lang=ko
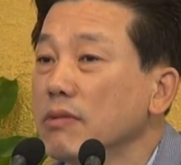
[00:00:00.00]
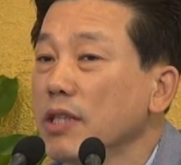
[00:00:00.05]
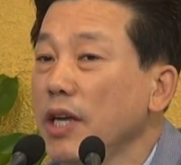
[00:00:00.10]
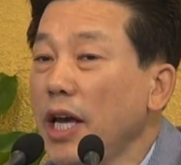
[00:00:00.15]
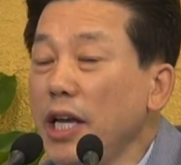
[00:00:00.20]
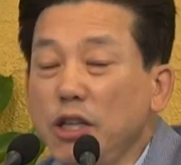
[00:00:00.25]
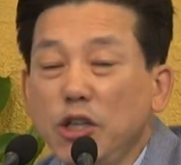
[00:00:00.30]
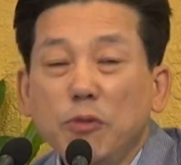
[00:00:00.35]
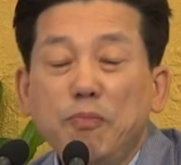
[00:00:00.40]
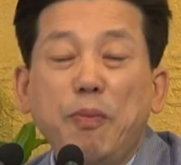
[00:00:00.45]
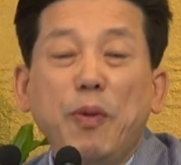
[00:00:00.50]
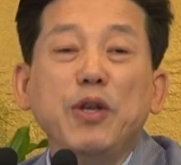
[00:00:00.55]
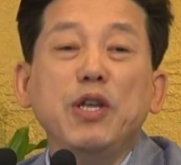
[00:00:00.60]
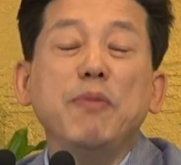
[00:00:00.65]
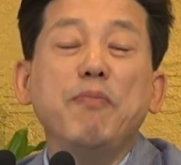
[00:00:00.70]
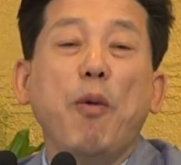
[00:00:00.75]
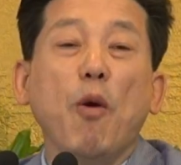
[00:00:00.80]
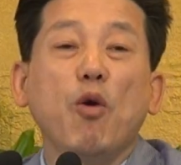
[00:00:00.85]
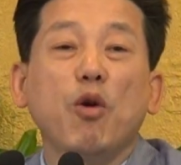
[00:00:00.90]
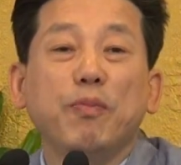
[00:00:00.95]

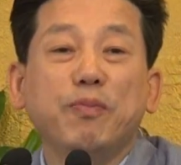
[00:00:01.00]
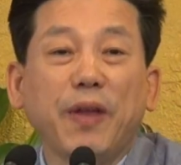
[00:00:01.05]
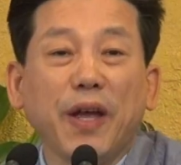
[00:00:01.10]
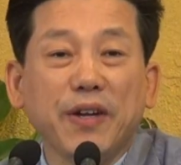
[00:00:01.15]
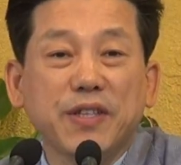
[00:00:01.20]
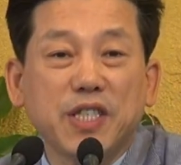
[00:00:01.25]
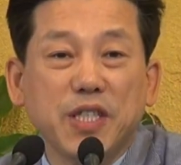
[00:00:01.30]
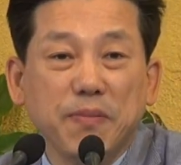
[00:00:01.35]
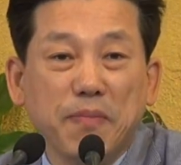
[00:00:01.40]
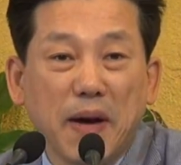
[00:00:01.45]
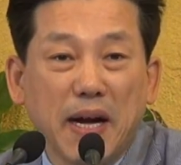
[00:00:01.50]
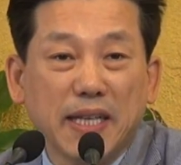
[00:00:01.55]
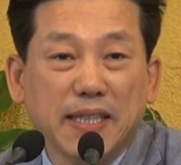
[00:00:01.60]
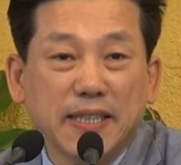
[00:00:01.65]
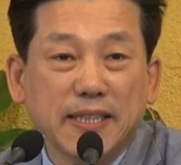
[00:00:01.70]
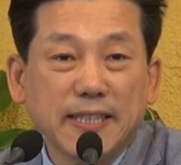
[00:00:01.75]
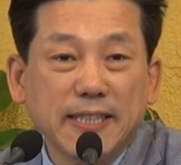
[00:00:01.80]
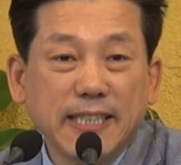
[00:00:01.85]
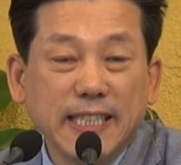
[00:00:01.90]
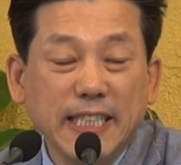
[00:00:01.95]
핸드폰이
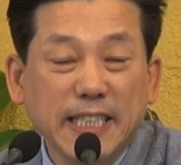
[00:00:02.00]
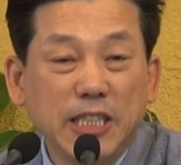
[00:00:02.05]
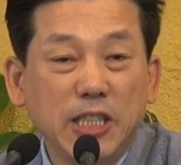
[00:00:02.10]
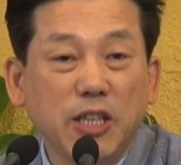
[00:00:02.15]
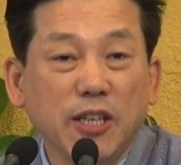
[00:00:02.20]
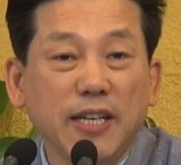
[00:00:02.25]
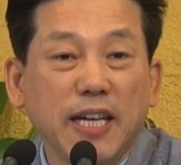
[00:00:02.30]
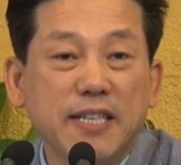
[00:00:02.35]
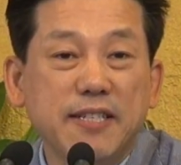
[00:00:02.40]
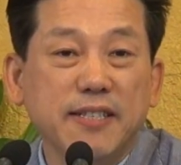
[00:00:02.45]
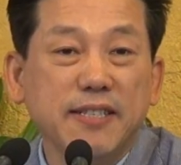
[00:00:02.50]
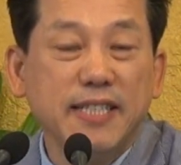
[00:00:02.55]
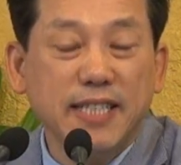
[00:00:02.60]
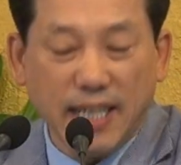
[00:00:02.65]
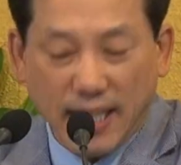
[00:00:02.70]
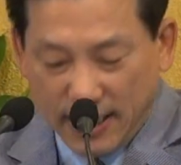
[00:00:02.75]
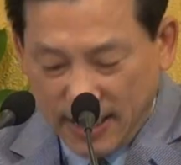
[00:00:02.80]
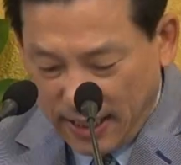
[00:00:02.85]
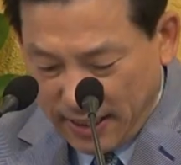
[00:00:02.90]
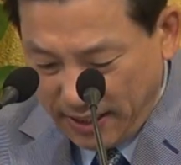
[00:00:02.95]
보급되었지만 인터넷은
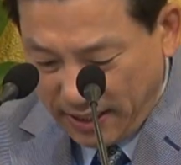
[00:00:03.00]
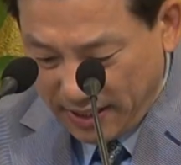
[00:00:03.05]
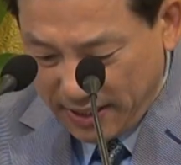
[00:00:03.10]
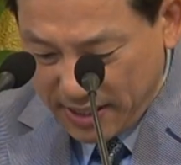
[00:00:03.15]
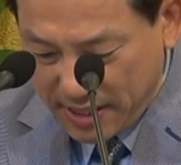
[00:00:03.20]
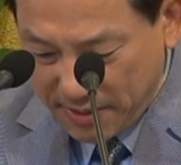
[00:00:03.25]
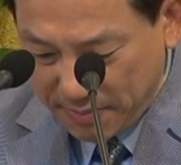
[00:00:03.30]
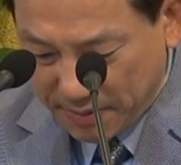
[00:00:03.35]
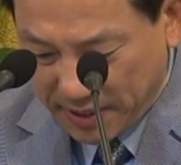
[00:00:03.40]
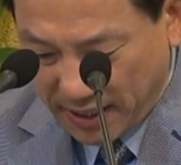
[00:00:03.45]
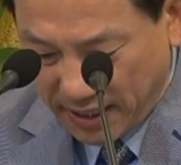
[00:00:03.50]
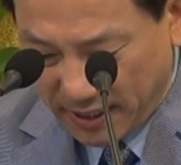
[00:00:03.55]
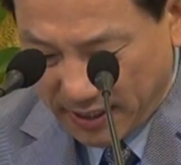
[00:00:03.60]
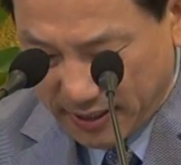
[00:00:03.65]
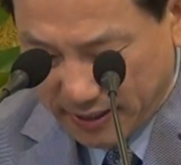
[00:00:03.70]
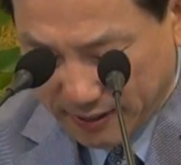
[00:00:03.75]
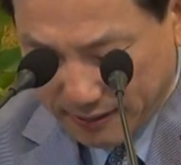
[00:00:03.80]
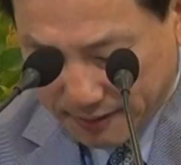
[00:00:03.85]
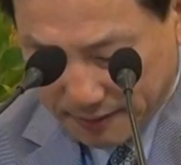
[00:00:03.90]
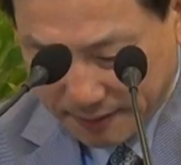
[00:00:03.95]
차단되어 있습니다.
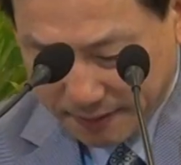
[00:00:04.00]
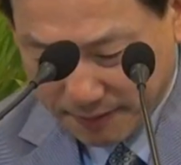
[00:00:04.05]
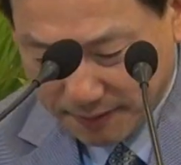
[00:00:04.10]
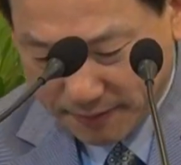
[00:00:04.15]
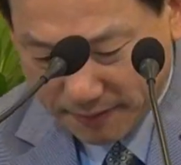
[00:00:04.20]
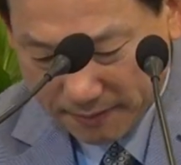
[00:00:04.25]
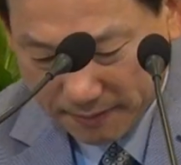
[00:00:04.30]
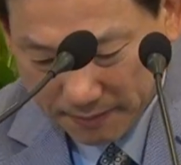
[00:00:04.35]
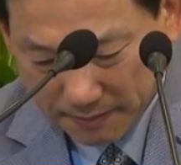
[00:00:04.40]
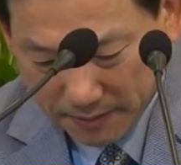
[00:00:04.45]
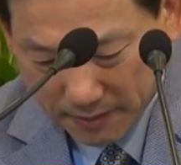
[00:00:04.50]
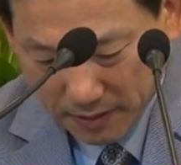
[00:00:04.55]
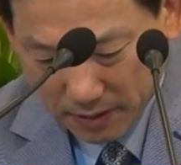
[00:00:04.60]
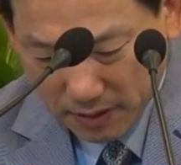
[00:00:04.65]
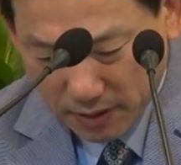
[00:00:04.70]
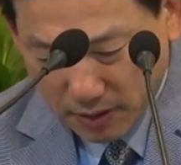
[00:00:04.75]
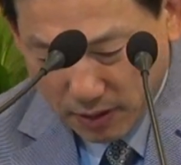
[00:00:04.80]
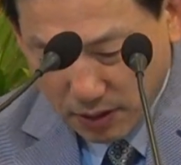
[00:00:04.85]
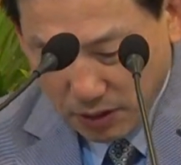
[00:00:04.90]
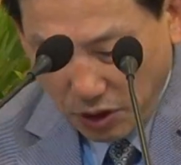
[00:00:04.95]

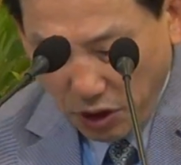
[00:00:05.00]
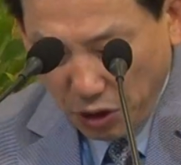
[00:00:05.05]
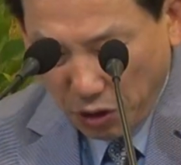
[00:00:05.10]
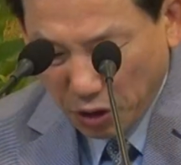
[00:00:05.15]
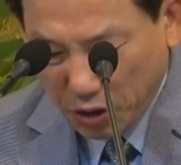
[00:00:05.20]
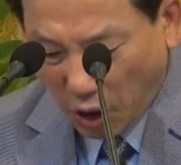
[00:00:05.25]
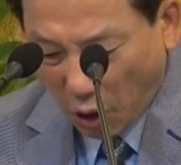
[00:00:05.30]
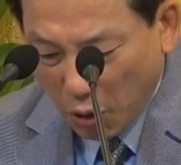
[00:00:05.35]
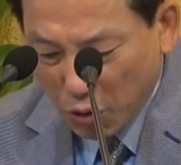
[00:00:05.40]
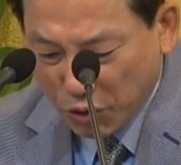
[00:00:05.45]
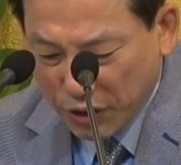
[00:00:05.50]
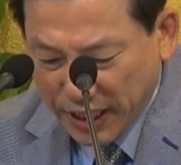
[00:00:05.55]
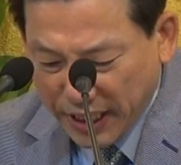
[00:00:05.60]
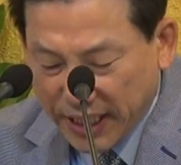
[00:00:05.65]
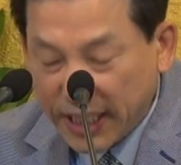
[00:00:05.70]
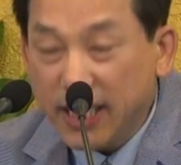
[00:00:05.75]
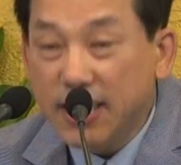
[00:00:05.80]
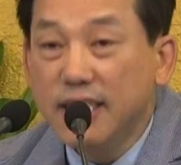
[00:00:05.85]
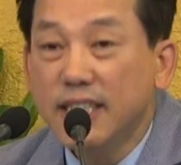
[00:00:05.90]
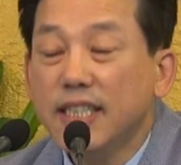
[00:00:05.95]
그리고
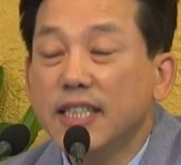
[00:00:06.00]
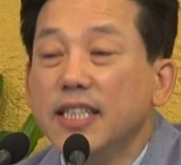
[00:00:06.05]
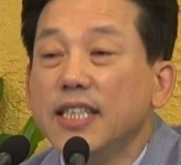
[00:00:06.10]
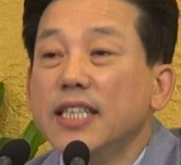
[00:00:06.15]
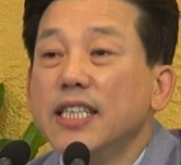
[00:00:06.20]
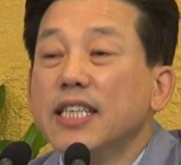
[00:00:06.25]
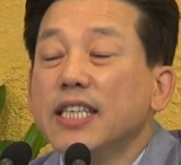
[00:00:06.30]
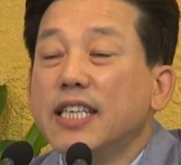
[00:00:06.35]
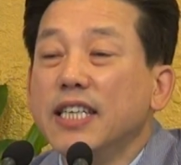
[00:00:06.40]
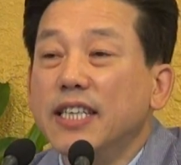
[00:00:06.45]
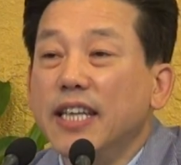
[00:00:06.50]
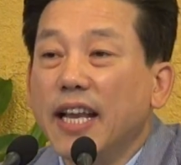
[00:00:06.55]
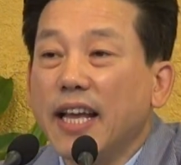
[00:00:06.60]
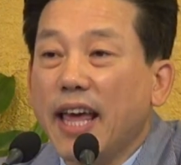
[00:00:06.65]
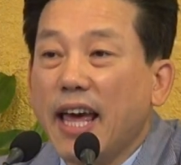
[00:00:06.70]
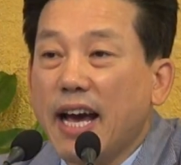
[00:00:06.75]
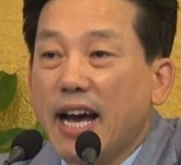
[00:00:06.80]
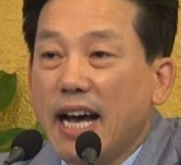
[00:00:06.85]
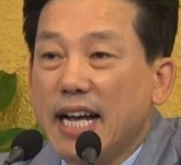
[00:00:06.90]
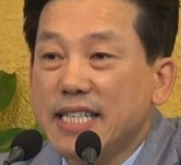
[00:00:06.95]
더욱이
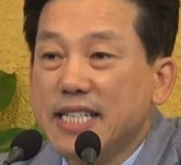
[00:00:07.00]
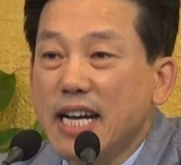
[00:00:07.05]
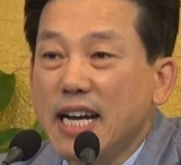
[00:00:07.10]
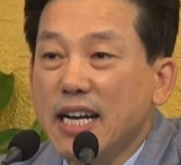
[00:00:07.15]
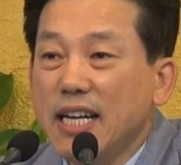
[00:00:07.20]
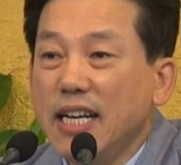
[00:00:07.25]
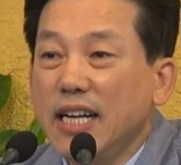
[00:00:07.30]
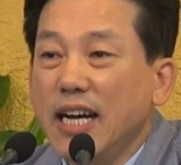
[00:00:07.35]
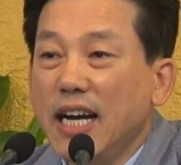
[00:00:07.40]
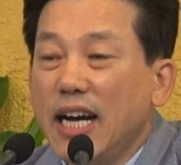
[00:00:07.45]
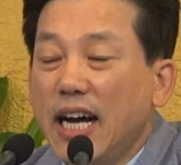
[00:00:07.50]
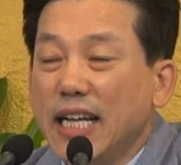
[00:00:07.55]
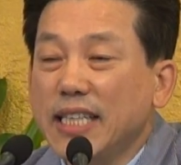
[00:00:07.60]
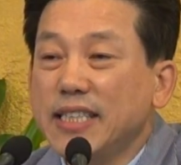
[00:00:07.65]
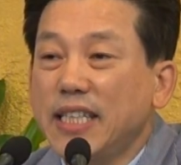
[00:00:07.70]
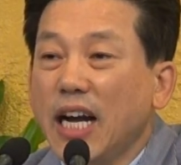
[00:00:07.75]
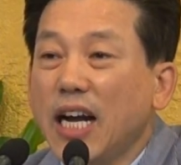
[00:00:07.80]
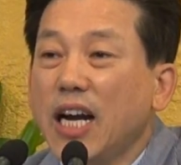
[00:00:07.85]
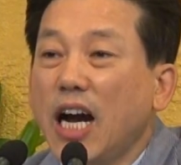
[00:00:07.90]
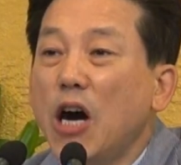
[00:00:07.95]
그들에게 가장
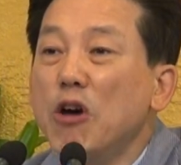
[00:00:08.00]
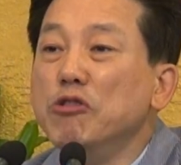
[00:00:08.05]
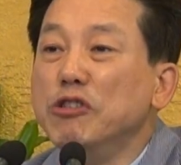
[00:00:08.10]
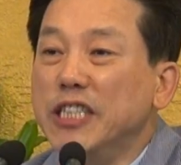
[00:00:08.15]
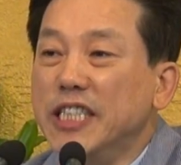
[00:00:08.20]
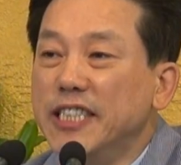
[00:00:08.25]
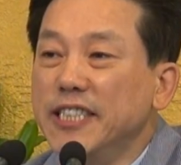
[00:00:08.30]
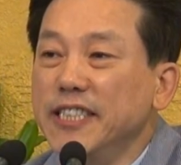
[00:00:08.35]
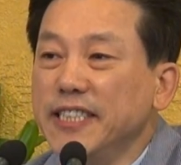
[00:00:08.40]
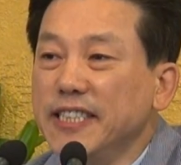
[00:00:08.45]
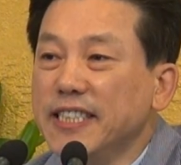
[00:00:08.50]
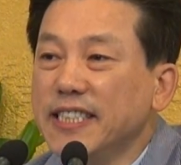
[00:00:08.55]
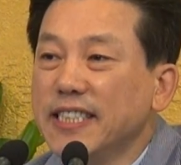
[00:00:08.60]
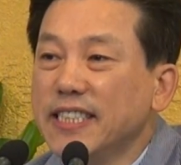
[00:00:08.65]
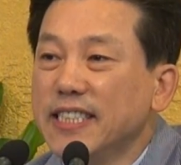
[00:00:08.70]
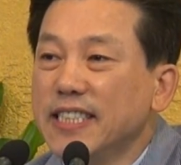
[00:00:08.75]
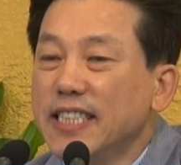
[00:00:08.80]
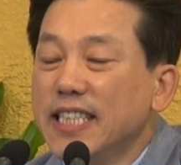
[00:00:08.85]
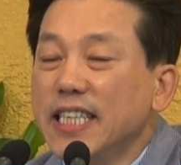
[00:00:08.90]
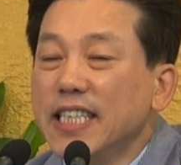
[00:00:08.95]
안타까운 일은
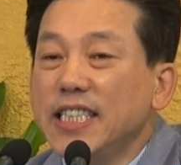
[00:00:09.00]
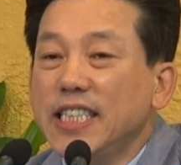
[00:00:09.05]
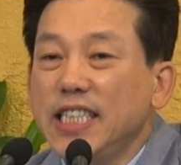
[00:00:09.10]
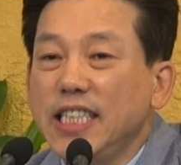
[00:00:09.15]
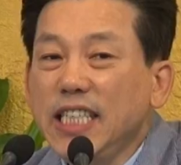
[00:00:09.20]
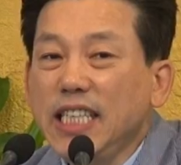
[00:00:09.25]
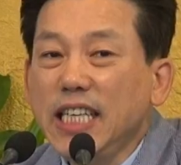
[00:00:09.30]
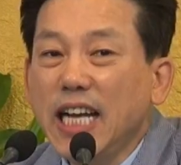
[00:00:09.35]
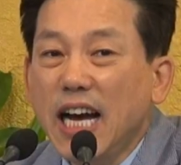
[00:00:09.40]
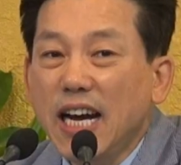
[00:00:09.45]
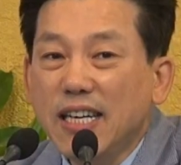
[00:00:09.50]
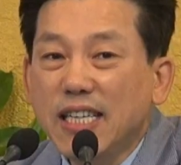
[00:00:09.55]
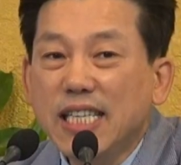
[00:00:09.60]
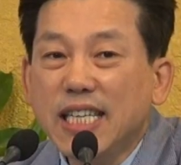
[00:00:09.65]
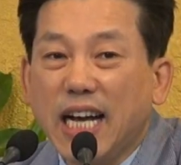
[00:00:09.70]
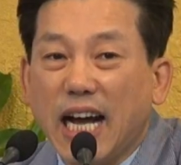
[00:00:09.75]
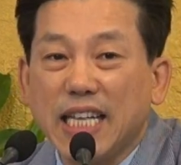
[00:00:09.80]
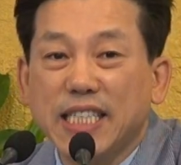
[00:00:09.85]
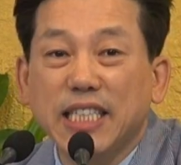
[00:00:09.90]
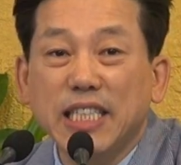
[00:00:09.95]
신앙을
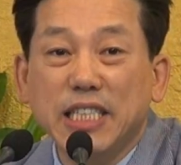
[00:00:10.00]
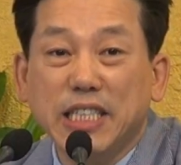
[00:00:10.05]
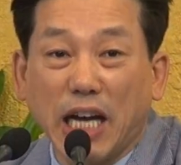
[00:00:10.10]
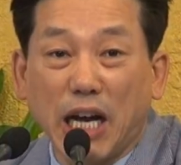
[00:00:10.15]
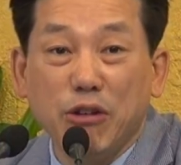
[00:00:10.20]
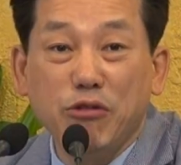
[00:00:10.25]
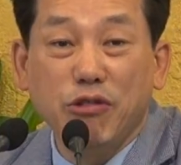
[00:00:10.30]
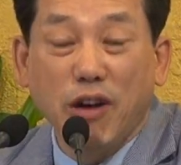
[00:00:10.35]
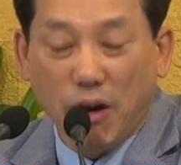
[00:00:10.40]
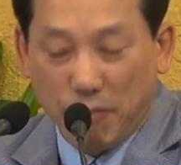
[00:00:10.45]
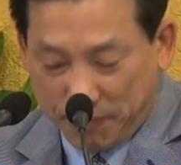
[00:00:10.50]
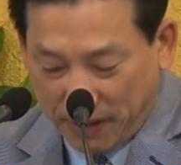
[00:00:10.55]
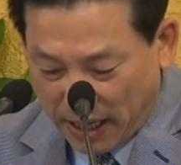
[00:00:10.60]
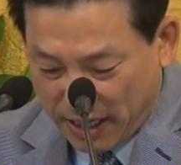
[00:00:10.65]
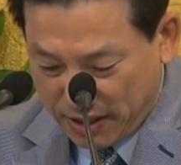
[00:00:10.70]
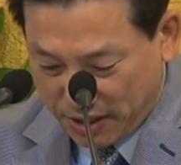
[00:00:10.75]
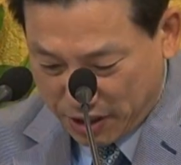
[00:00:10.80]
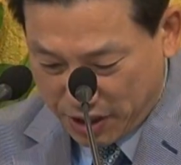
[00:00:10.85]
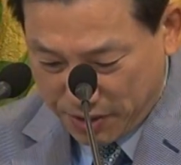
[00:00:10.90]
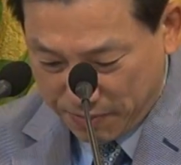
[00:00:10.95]
가질 자유가
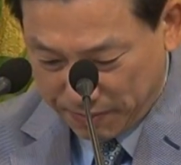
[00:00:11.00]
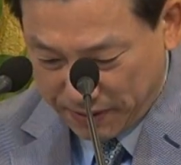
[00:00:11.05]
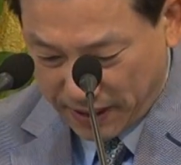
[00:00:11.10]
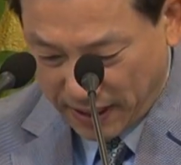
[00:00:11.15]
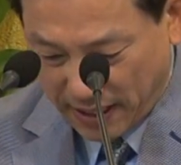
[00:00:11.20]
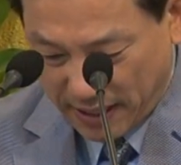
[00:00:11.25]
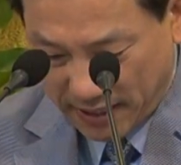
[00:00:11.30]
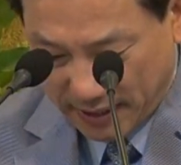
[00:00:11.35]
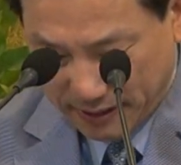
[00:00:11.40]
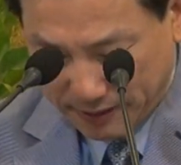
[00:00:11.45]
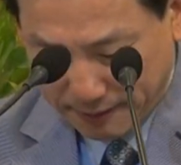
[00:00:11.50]
없다는 것입니다.